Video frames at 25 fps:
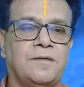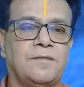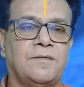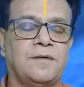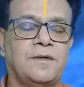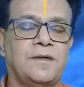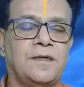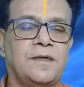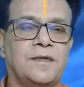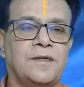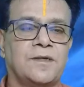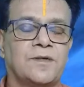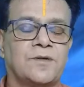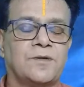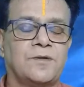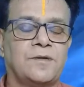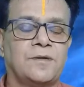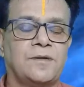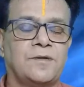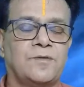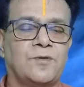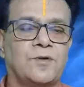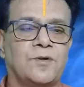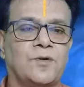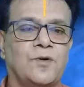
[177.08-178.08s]
என்ன
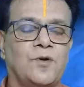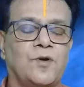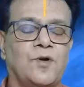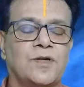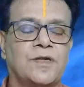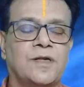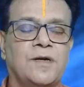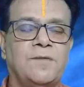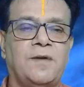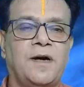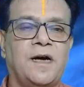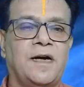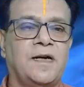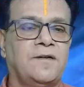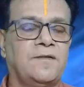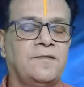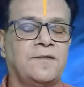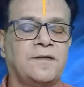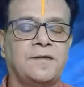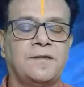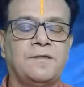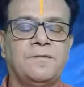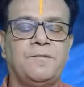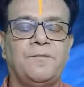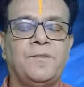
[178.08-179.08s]
சொல்கிறது ஒரு தோஷமாக
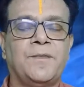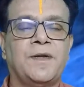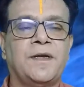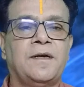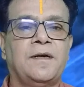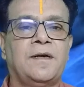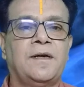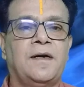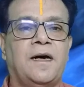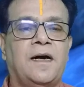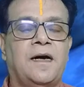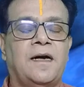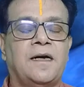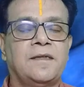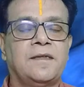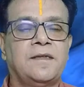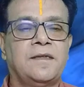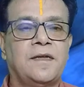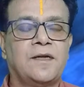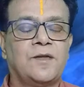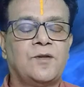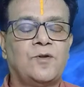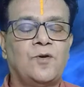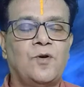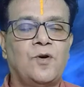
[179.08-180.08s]
வருது
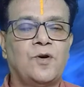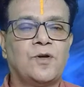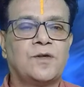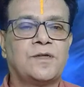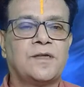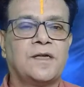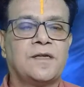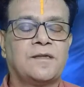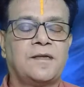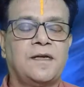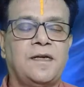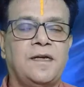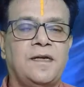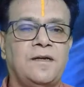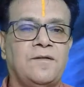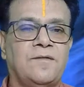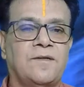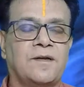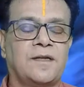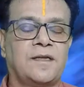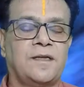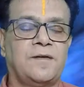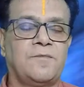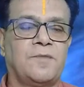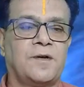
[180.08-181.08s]
அந்த தோஷத்தை
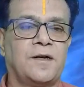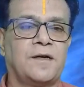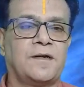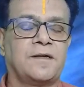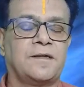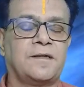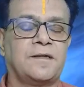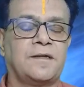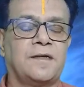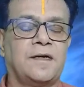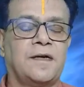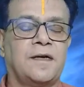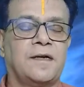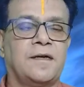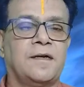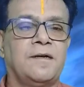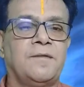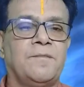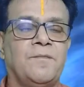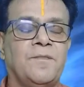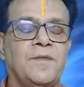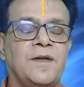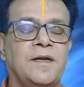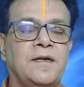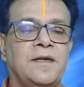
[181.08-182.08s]
நிவர்த்தி பண்ணுறதுக்காக
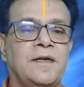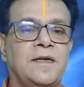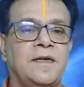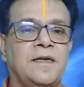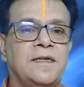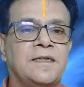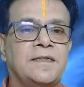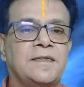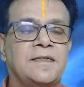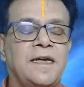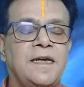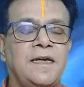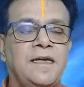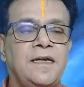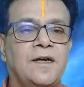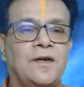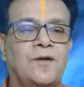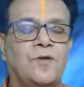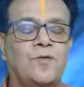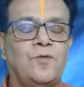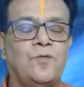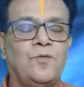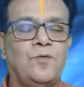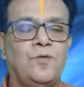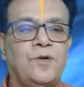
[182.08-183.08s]

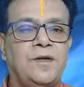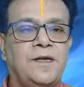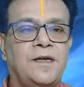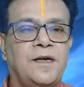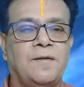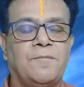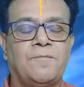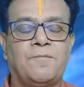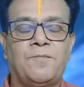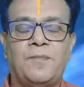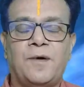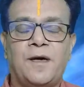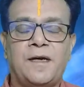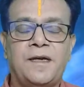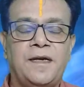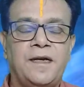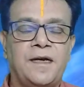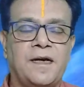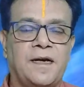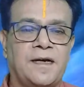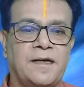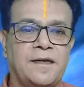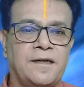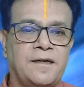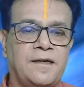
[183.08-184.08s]
செய்யக்கூடிய
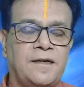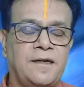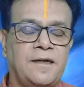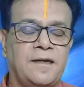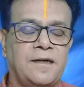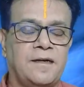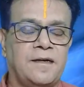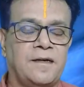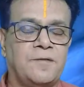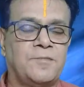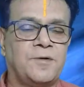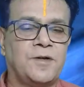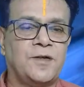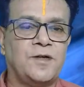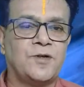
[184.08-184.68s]
பரிகாரங்கள் அப்படின்னு